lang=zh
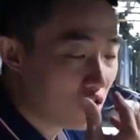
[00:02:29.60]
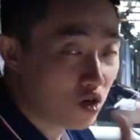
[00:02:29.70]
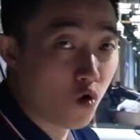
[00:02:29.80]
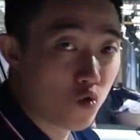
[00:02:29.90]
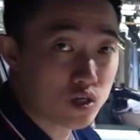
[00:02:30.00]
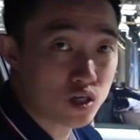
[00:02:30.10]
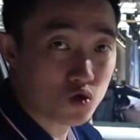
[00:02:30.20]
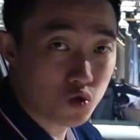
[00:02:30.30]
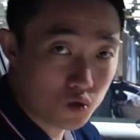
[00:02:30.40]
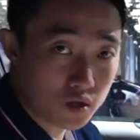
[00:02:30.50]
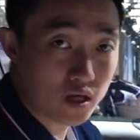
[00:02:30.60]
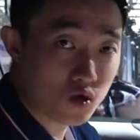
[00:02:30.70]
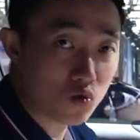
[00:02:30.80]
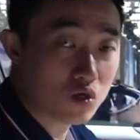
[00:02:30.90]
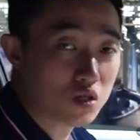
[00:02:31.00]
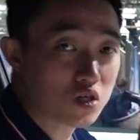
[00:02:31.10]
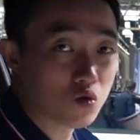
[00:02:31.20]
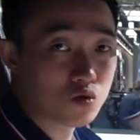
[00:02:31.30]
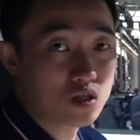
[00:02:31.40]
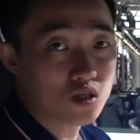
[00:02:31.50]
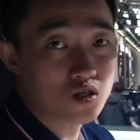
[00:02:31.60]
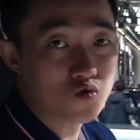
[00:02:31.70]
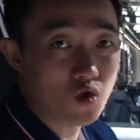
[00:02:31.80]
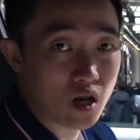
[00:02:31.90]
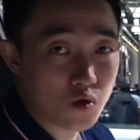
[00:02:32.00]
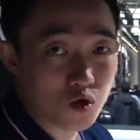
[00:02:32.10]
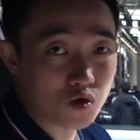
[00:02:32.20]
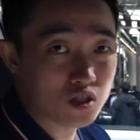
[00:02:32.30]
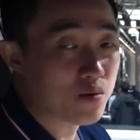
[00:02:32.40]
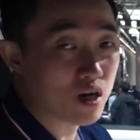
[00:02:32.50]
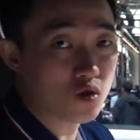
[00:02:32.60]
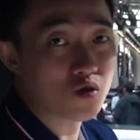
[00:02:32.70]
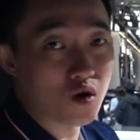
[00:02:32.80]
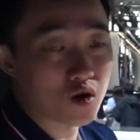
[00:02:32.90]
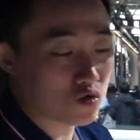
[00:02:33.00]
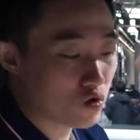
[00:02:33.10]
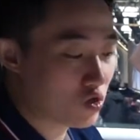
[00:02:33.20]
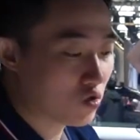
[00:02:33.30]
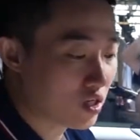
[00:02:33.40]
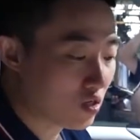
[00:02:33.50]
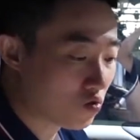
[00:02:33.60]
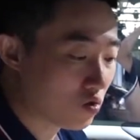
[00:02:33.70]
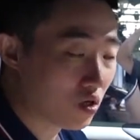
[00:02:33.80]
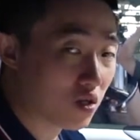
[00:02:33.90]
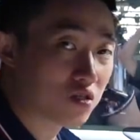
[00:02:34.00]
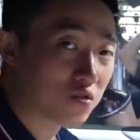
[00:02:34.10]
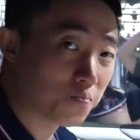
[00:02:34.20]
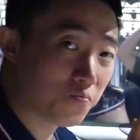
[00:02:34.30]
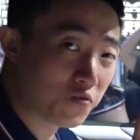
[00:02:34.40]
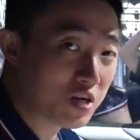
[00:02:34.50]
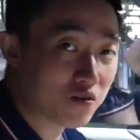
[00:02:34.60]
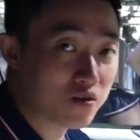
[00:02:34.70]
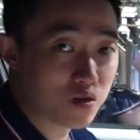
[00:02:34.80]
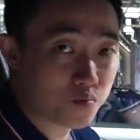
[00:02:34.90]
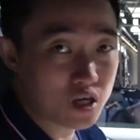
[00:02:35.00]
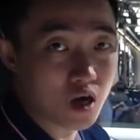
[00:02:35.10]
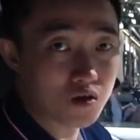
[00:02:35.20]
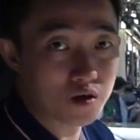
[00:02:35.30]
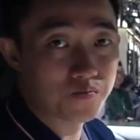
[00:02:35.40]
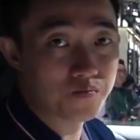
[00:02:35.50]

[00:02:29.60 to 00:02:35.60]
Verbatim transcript: 有无线充电功能的手机呢是越来越多，基本上都有了，所以说这个功能呢是非常非常必要的。